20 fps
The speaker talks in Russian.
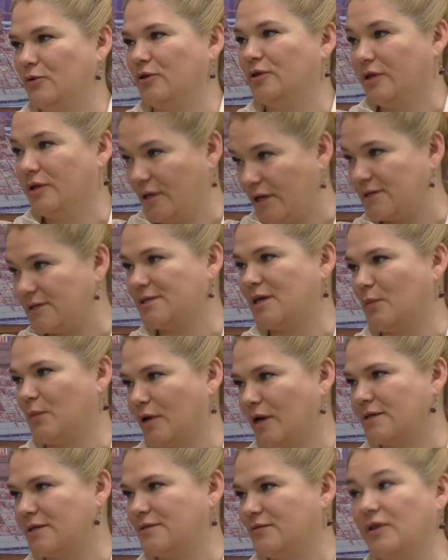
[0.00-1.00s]
Это и есть
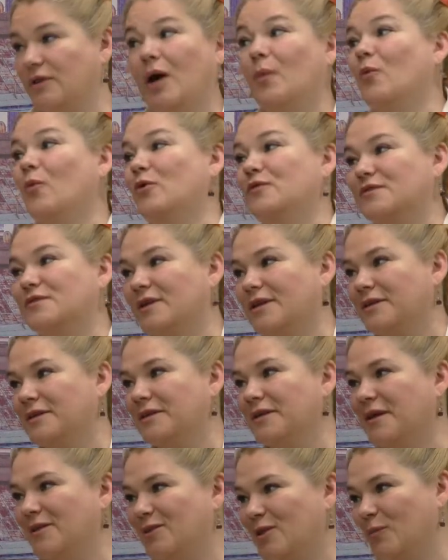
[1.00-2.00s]
саморазвитие, на мой взгляд.
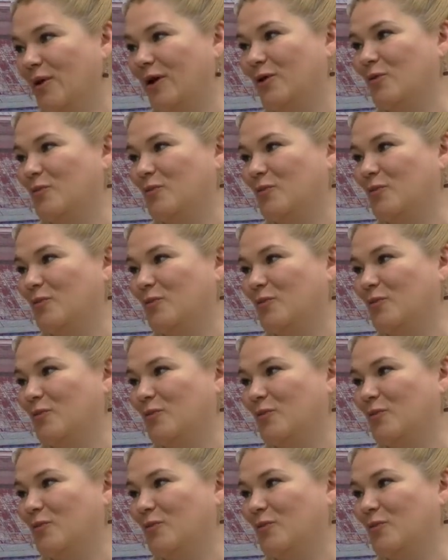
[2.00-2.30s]
Это мое